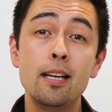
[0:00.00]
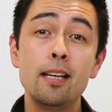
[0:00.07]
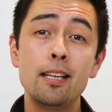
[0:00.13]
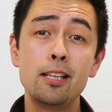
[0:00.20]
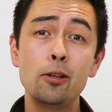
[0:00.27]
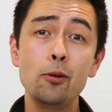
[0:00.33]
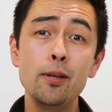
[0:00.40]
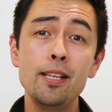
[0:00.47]

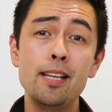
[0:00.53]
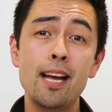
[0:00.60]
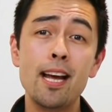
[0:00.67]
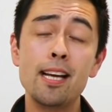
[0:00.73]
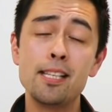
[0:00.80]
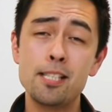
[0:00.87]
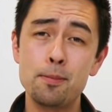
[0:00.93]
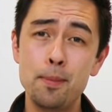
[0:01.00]
一人
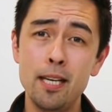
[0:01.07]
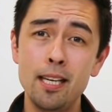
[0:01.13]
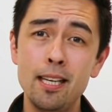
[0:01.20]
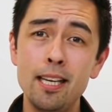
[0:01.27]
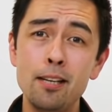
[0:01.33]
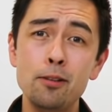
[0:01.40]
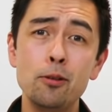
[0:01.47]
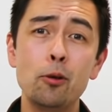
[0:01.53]
で
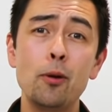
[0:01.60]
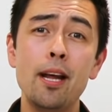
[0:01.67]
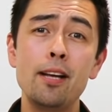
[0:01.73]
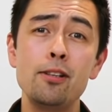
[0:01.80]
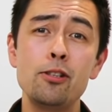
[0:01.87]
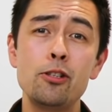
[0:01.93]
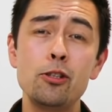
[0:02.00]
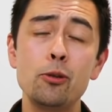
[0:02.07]
スピーキングの
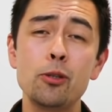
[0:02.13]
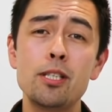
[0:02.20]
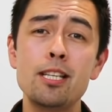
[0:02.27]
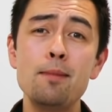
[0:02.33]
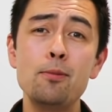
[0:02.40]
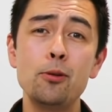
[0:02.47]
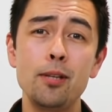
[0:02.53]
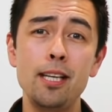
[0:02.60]
練習をし
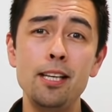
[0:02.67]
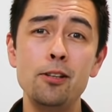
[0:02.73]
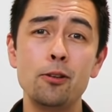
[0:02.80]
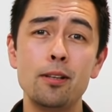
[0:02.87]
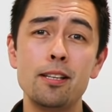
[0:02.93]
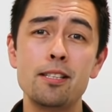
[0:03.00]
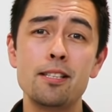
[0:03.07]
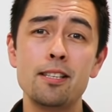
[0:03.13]
てもいいの
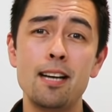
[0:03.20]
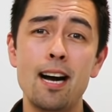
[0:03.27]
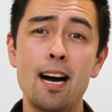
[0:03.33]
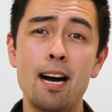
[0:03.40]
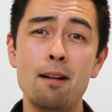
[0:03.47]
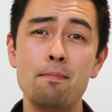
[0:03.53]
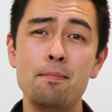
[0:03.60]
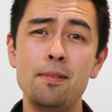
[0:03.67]
です
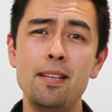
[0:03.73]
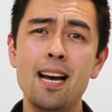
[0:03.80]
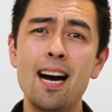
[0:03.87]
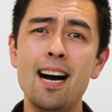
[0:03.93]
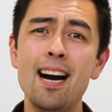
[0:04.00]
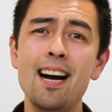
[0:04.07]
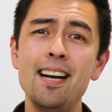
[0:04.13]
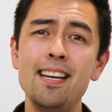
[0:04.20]
が、や
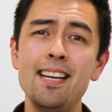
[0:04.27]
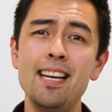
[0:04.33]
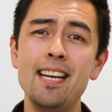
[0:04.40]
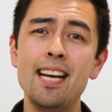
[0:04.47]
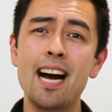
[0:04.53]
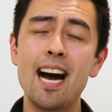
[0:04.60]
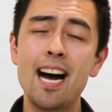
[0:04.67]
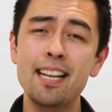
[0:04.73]
は
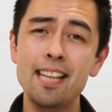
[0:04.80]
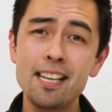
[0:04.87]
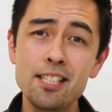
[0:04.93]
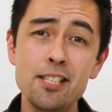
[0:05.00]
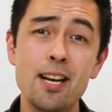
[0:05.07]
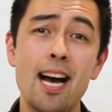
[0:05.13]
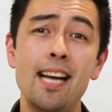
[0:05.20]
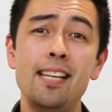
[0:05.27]
り話
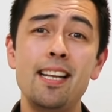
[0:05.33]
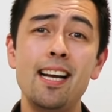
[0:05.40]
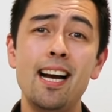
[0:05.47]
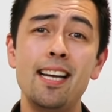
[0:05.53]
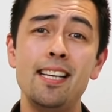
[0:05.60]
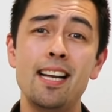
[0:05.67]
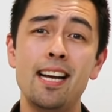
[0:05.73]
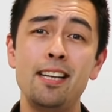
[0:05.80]
す相手
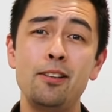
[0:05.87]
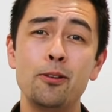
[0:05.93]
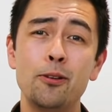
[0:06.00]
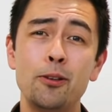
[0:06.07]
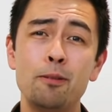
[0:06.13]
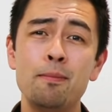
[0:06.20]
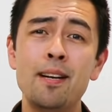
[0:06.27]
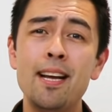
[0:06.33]
がいない
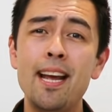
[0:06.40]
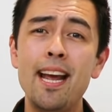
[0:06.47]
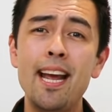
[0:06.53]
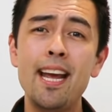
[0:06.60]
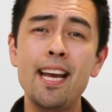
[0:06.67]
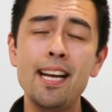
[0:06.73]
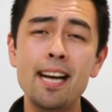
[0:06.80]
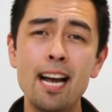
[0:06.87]
と
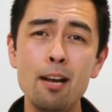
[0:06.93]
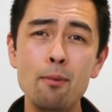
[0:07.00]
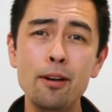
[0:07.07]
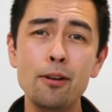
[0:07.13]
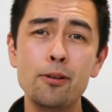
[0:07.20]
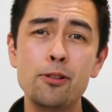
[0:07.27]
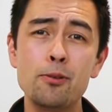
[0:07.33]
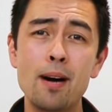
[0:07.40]
英会話
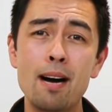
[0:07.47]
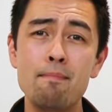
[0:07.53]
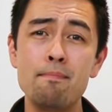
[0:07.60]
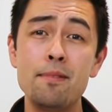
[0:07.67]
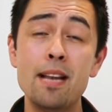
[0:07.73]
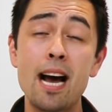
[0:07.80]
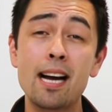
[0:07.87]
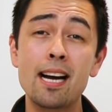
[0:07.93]
力は
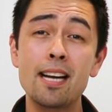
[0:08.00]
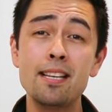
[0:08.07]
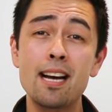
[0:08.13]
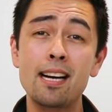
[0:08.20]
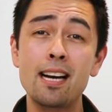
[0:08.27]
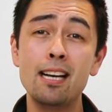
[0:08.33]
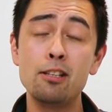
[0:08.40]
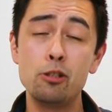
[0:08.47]
なか
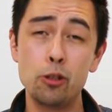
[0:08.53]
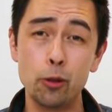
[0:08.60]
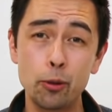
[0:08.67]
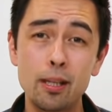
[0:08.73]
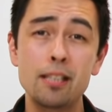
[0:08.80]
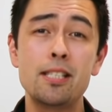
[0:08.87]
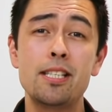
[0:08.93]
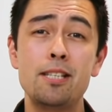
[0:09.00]
なか上
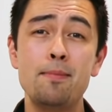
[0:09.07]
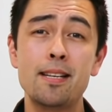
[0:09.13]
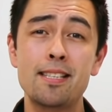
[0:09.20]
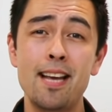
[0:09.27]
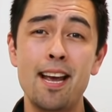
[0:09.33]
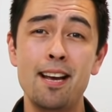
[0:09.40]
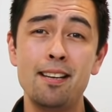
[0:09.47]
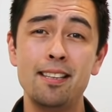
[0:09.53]
達しま
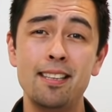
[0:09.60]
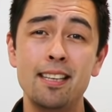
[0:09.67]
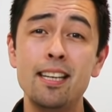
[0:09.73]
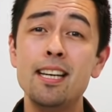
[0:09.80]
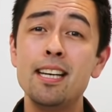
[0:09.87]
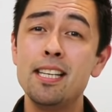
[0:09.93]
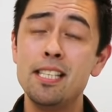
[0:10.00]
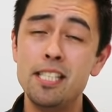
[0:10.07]
せん。
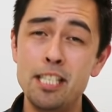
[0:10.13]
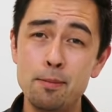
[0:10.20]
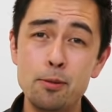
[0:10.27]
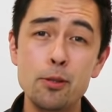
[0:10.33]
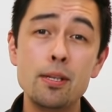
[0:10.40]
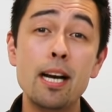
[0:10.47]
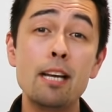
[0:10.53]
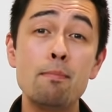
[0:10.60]
自
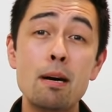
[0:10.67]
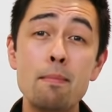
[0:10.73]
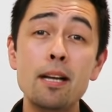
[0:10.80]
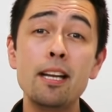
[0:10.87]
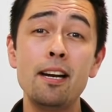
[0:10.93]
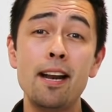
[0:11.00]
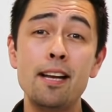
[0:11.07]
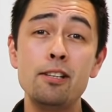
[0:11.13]
分が今ま
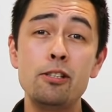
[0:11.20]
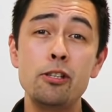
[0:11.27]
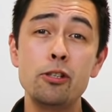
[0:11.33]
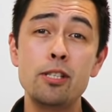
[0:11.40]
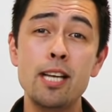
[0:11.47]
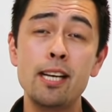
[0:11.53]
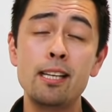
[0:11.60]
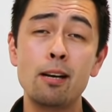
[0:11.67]
で練習
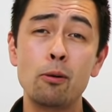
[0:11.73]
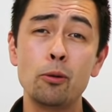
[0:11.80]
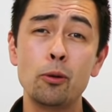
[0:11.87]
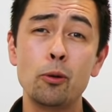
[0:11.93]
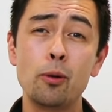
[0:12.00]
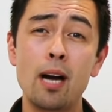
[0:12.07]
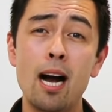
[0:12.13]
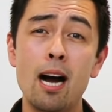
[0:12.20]
してきたこ
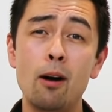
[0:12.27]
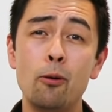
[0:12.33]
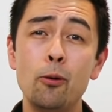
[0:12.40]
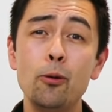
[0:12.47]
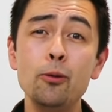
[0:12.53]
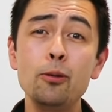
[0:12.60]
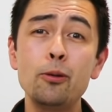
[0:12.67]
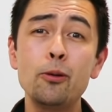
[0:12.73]
とが
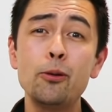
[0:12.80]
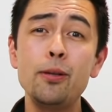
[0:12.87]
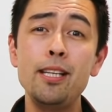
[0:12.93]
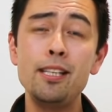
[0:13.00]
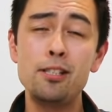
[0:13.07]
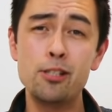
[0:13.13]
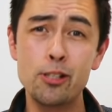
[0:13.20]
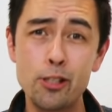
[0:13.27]
本当
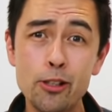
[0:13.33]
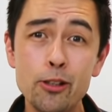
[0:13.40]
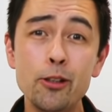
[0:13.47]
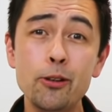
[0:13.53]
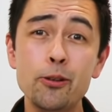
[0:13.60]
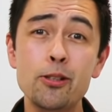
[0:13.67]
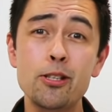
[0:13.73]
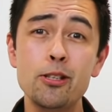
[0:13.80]
に通
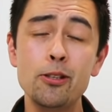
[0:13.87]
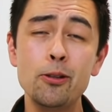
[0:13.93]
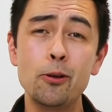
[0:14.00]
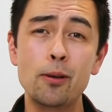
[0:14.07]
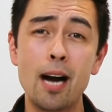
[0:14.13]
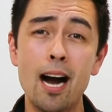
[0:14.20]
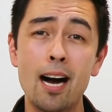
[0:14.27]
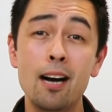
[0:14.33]
用する
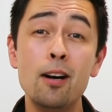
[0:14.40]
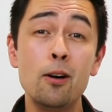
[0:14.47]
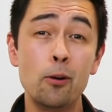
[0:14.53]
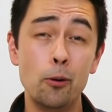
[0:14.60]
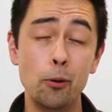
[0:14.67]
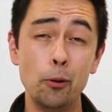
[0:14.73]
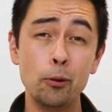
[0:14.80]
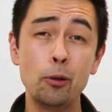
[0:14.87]
のか、
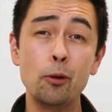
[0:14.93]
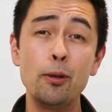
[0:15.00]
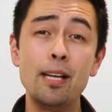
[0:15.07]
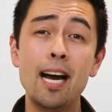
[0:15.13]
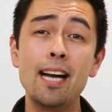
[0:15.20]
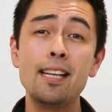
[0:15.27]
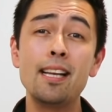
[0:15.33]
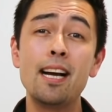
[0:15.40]
本当に
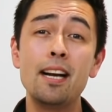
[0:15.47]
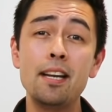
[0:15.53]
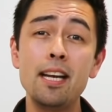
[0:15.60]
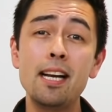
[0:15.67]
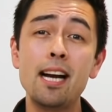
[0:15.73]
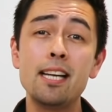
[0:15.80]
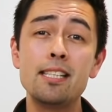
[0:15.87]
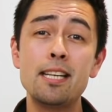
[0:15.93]
相手が
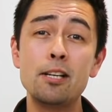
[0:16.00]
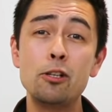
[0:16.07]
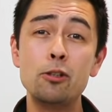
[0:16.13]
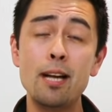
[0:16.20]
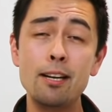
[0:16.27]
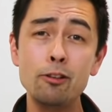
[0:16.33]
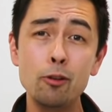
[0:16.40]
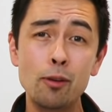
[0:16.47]
理解してく
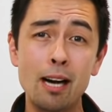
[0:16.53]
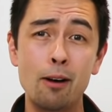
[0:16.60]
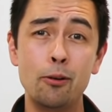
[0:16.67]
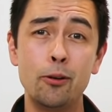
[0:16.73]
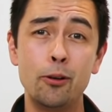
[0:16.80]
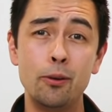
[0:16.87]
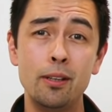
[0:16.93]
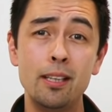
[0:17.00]
れるのか
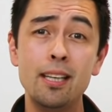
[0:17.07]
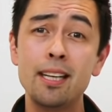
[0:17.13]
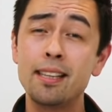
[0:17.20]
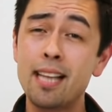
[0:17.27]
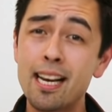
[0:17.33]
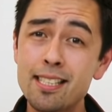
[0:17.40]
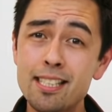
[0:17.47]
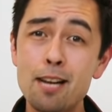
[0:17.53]
を
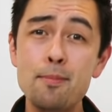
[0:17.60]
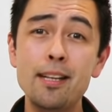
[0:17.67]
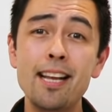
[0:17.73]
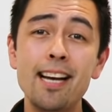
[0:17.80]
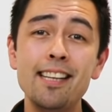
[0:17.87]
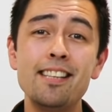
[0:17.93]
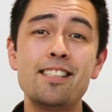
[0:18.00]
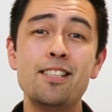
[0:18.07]
確かめ
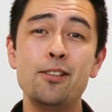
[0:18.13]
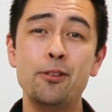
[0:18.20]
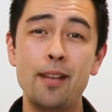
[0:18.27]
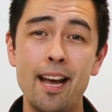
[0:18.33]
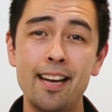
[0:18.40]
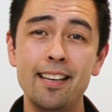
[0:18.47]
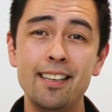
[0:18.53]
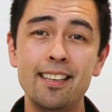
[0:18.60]
たいですよ
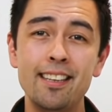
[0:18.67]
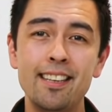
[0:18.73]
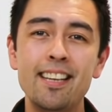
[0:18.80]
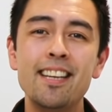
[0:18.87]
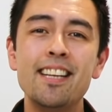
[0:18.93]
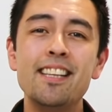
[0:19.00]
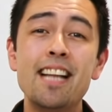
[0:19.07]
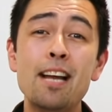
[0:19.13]
ね。
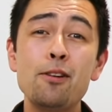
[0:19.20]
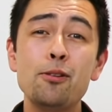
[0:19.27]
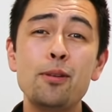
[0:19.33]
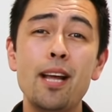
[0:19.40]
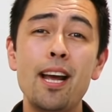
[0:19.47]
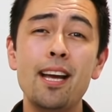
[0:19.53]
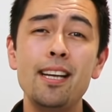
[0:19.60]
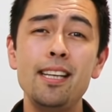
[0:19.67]
なの
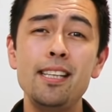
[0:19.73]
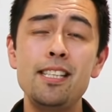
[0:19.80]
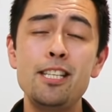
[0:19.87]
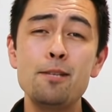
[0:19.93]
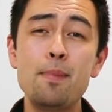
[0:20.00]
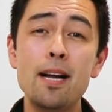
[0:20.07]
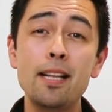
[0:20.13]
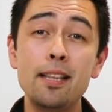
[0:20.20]
で
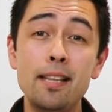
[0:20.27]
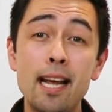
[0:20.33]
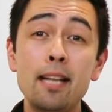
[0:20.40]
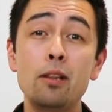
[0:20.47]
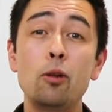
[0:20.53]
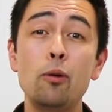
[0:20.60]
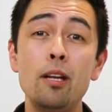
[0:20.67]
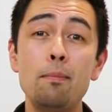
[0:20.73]
一番
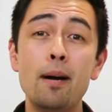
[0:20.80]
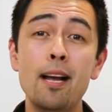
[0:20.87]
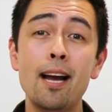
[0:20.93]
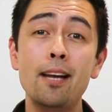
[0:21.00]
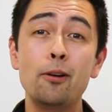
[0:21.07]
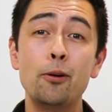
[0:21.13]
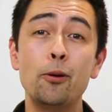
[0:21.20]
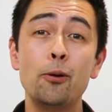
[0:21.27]
手っ取り
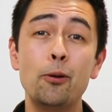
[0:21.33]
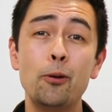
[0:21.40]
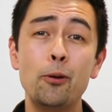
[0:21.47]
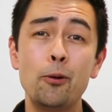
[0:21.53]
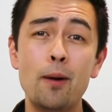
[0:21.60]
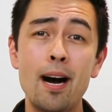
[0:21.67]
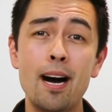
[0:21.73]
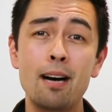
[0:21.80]
早い方
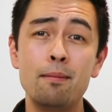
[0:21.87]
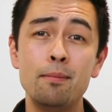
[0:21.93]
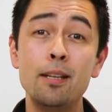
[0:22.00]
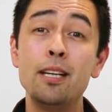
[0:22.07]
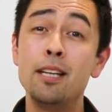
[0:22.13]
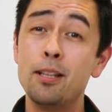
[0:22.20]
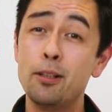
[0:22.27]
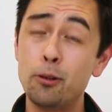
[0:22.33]
法は
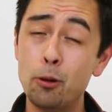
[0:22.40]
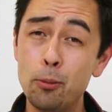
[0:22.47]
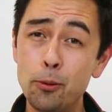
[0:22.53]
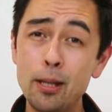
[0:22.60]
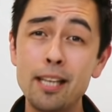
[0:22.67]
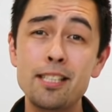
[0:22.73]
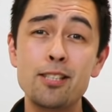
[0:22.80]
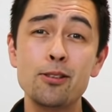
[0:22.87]
友
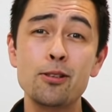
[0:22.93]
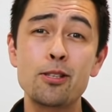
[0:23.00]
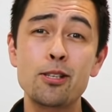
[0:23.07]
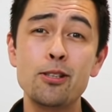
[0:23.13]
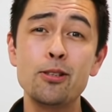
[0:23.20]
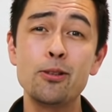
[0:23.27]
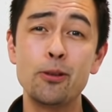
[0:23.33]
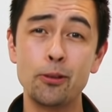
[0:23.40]
達を
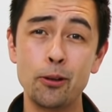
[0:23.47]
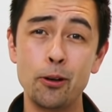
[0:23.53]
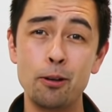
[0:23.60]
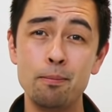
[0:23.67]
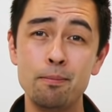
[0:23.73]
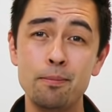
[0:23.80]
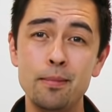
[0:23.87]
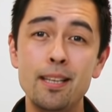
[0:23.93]
作ること。